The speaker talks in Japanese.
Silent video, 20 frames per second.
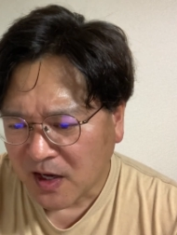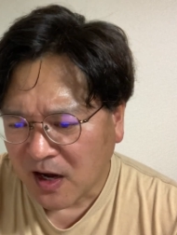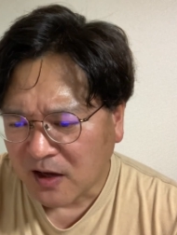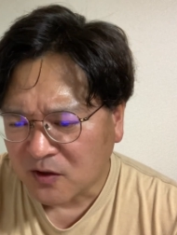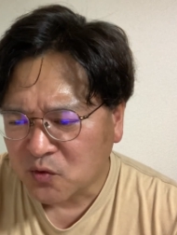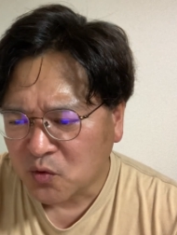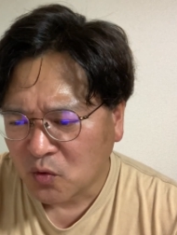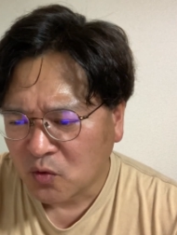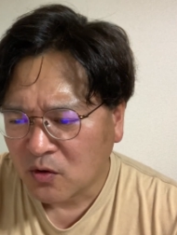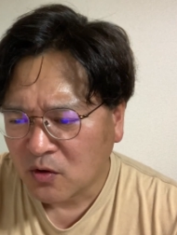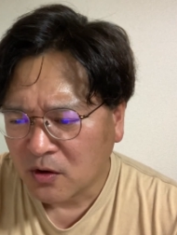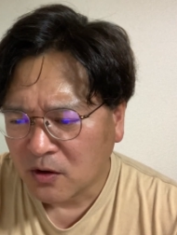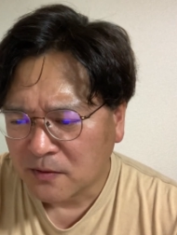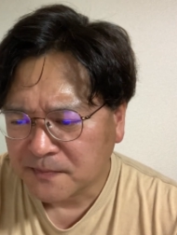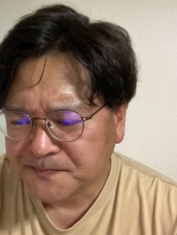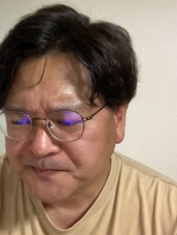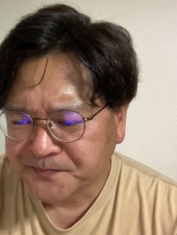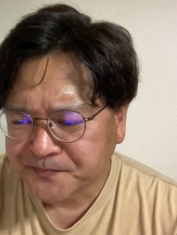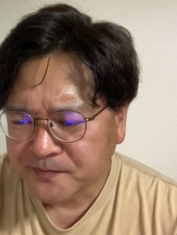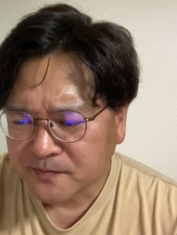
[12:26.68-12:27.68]
あと
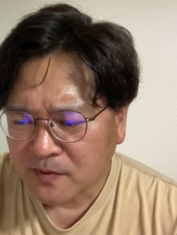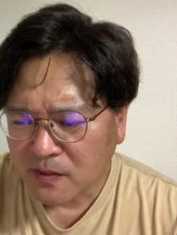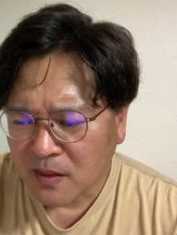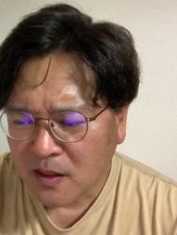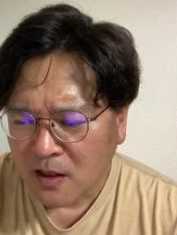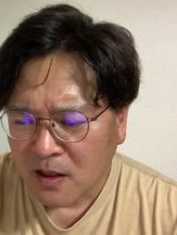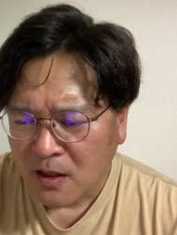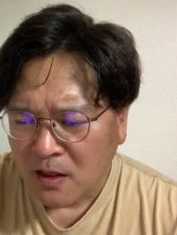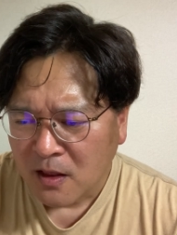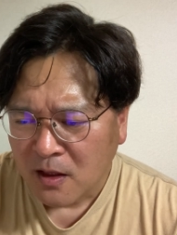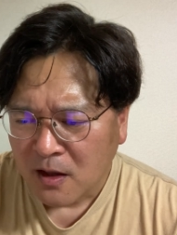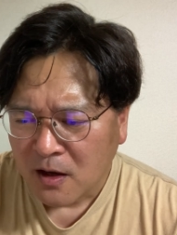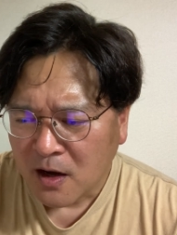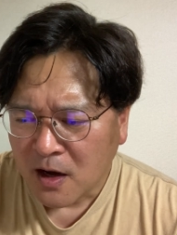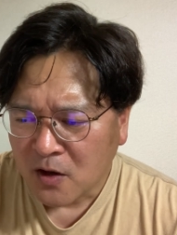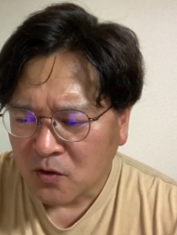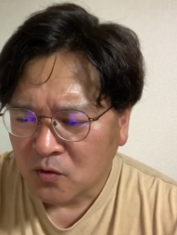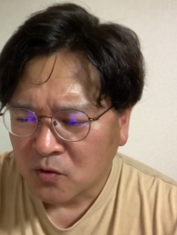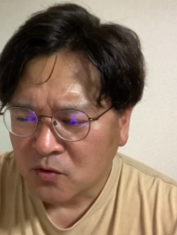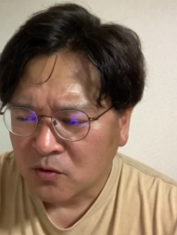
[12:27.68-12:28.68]

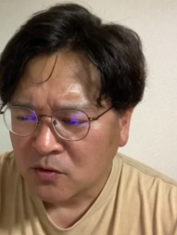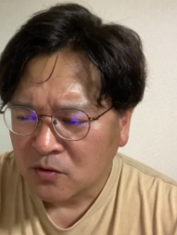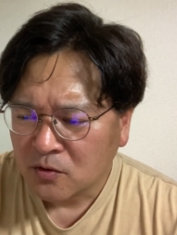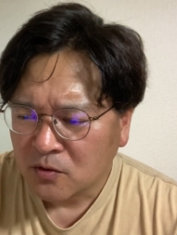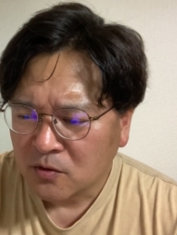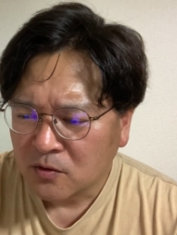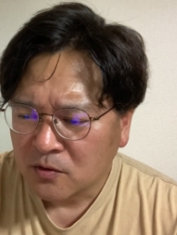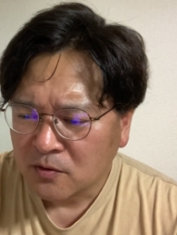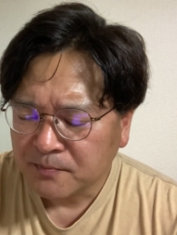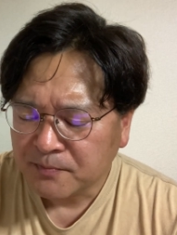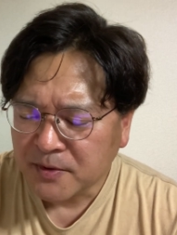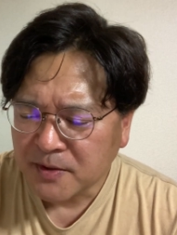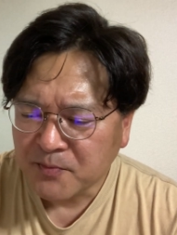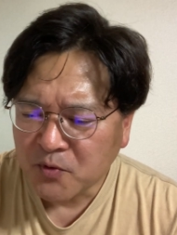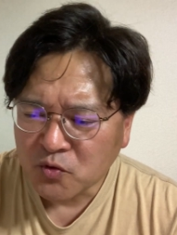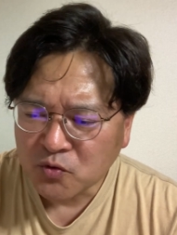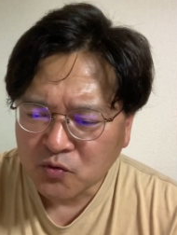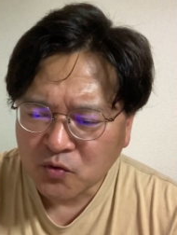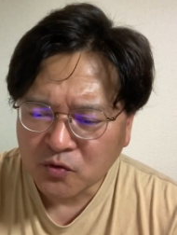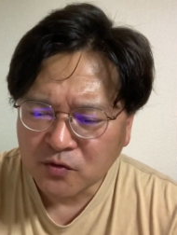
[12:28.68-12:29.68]
あの
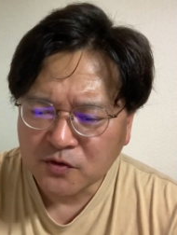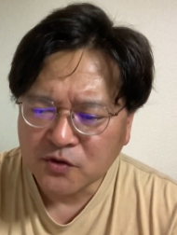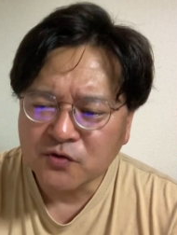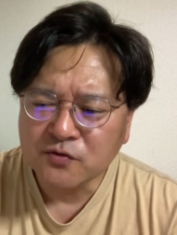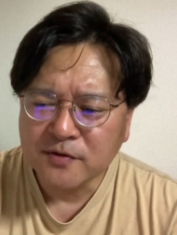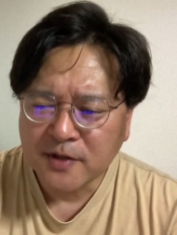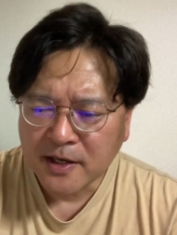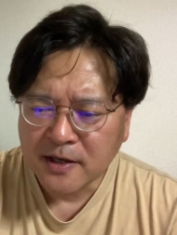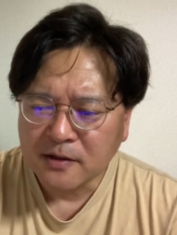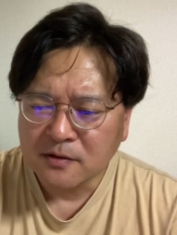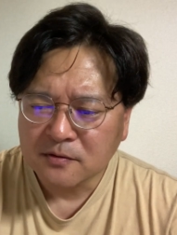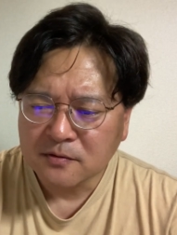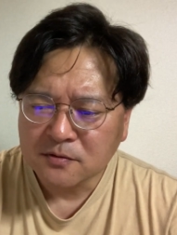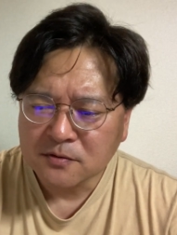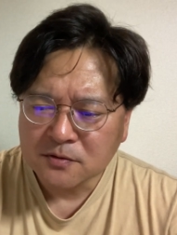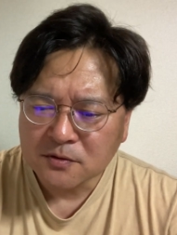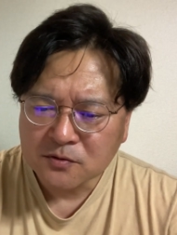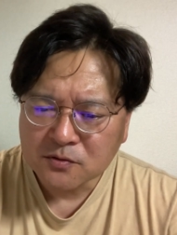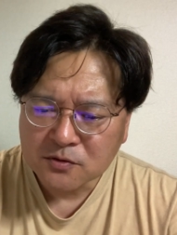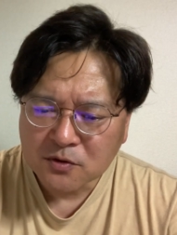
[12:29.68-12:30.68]
ピボットっていうね
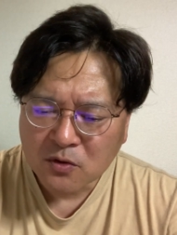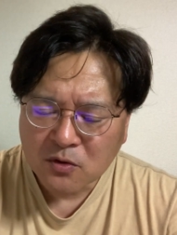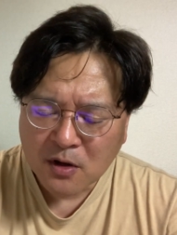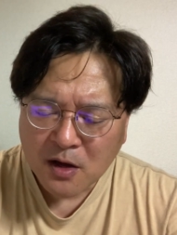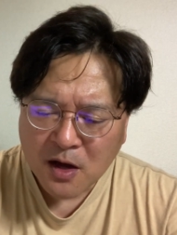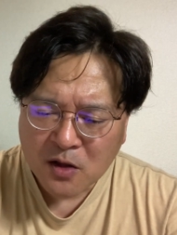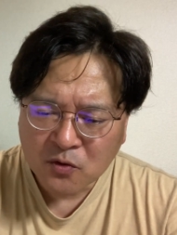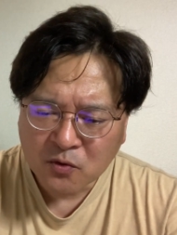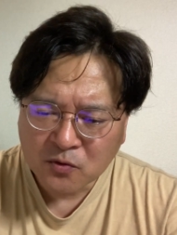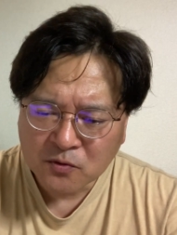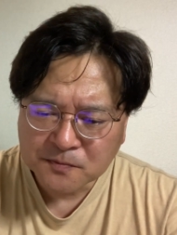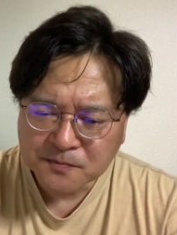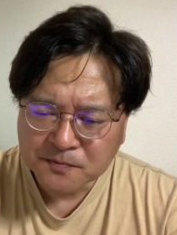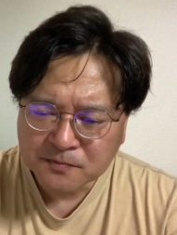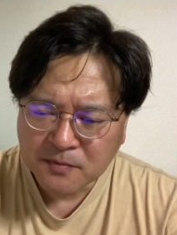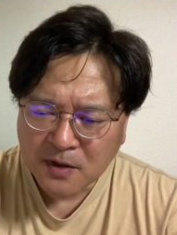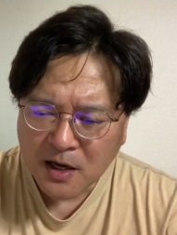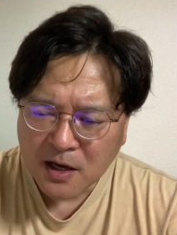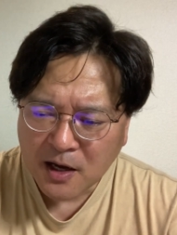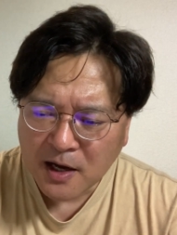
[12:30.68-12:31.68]
あの
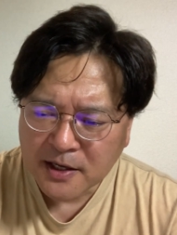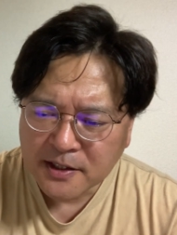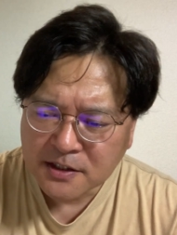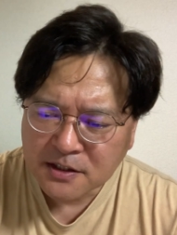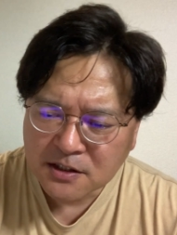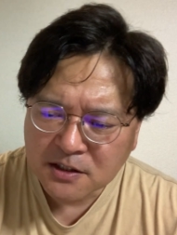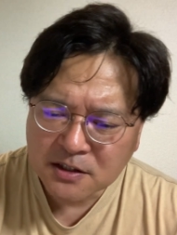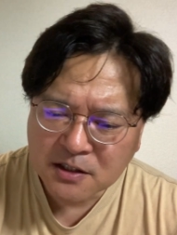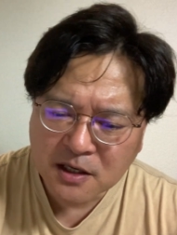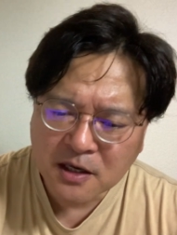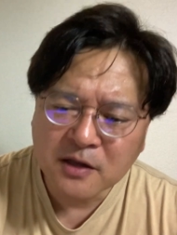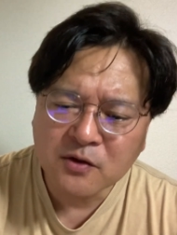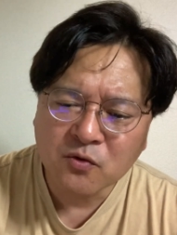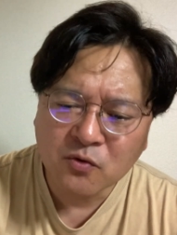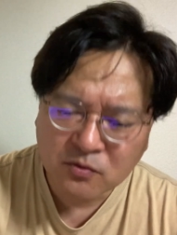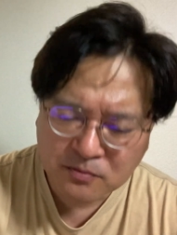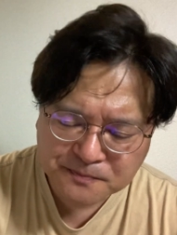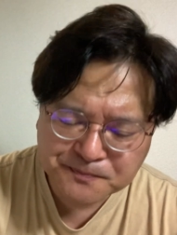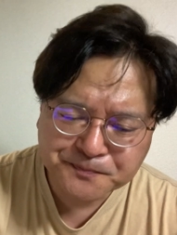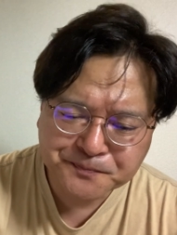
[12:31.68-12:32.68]
まあ IT 系の